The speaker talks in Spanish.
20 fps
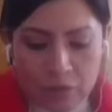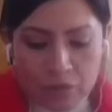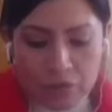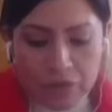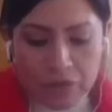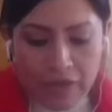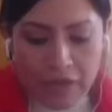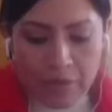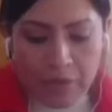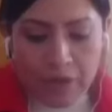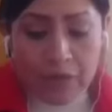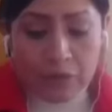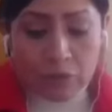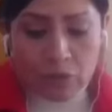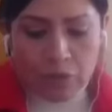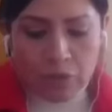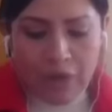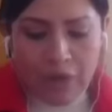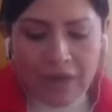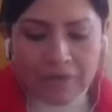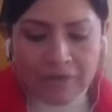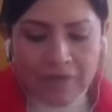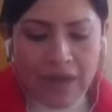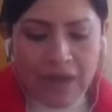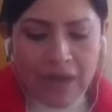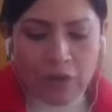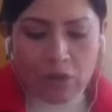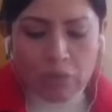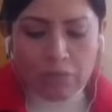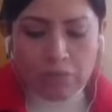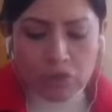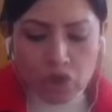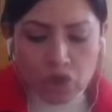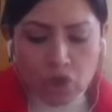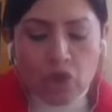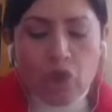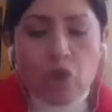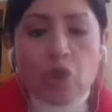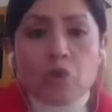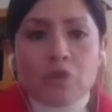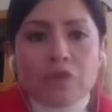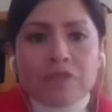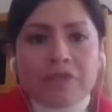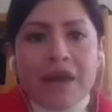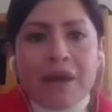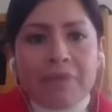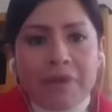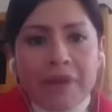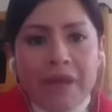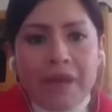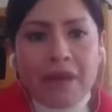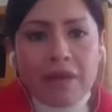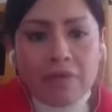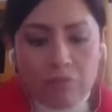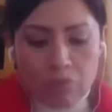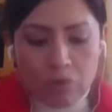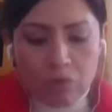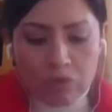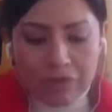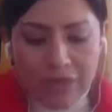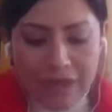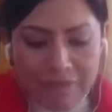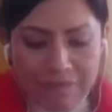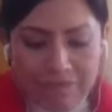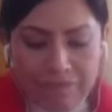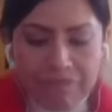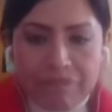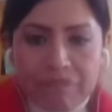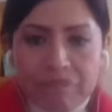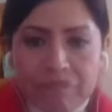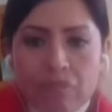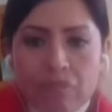consejero electoral de la Comisión Luis Gabriel Mota.